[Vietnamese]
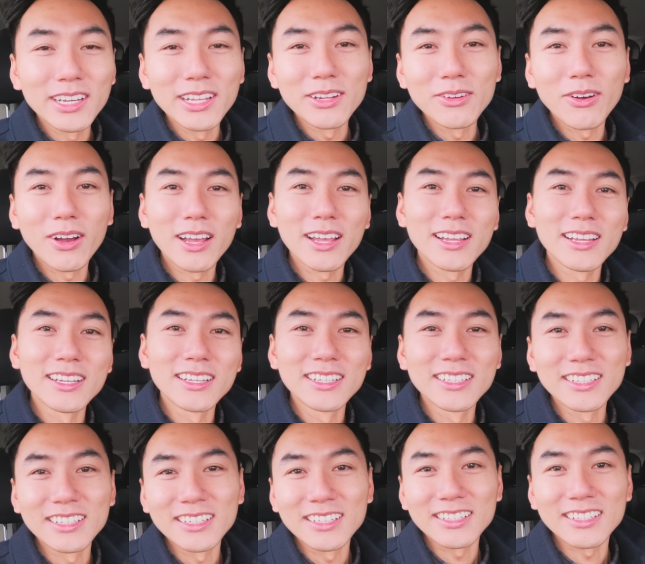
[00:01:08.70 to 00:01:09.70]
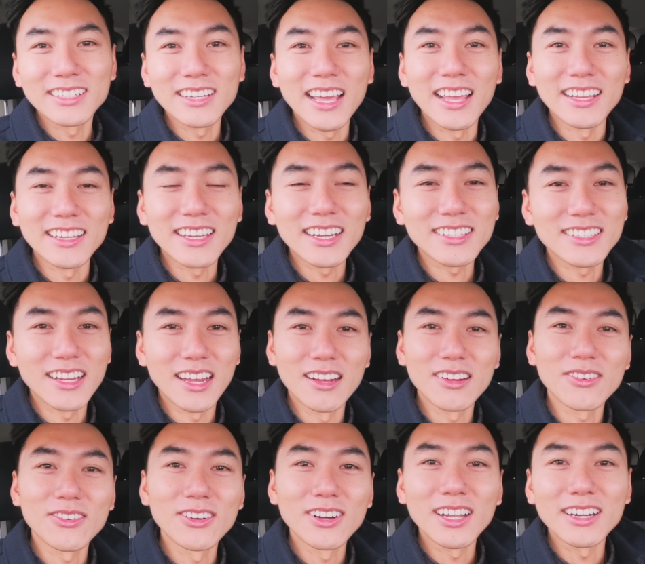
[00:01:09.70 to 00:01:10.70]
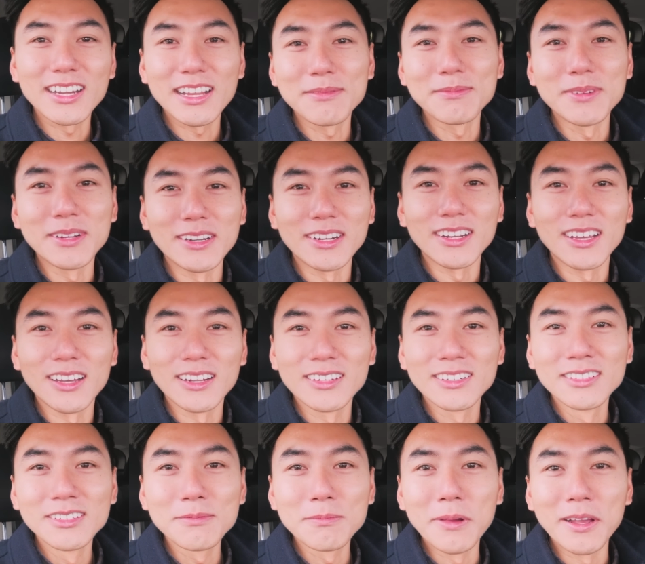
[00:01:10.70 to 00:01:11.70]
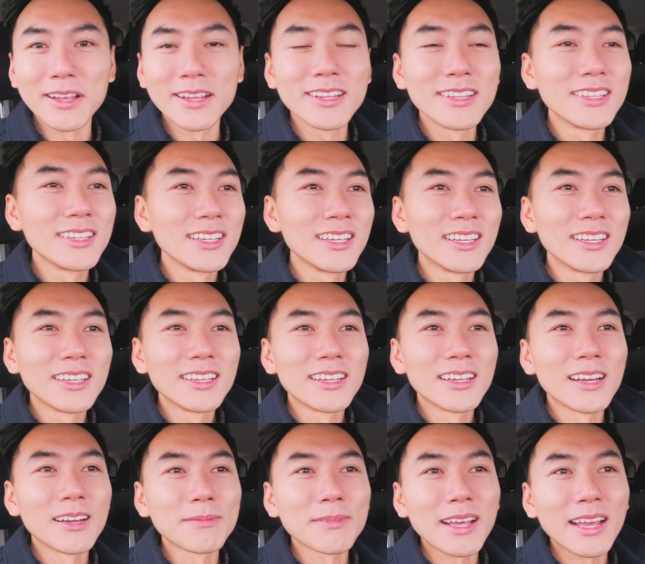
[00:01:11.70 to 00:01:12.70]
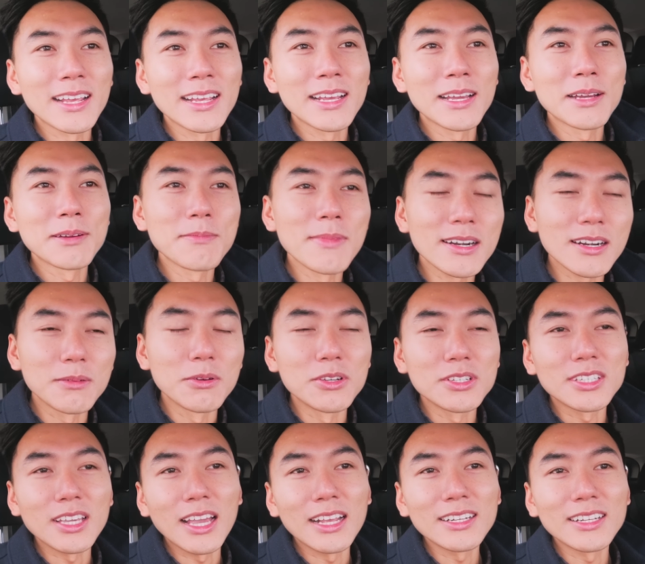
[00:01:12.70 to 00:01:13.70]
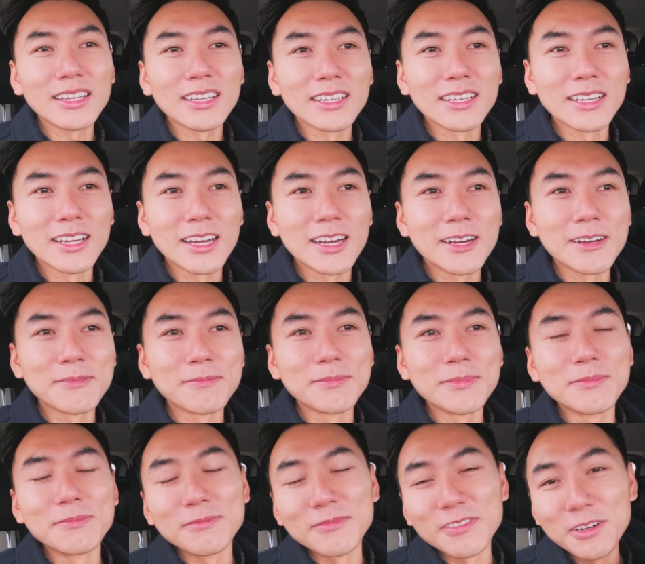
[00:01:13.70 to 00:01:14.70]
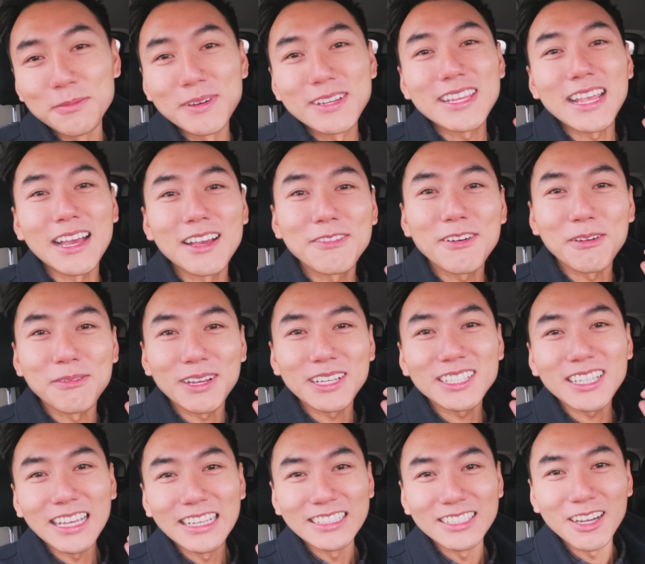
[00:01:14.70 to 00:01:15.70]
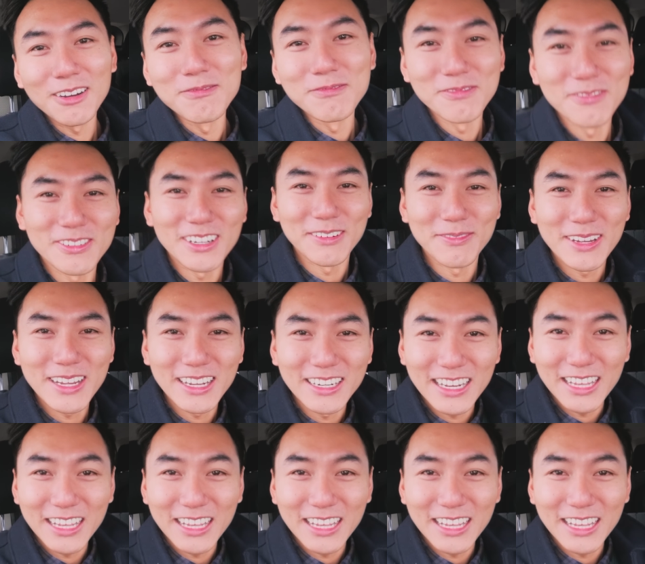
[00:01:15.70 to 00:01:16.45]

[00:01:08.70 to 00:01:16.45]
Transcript: đi quay đầy trắc trở của anh em mình ở nước Mỹ. Hôm nay bắt đầu buổi sáng thì uh, vừa mới trả phòng khách sạn xong và mấy anh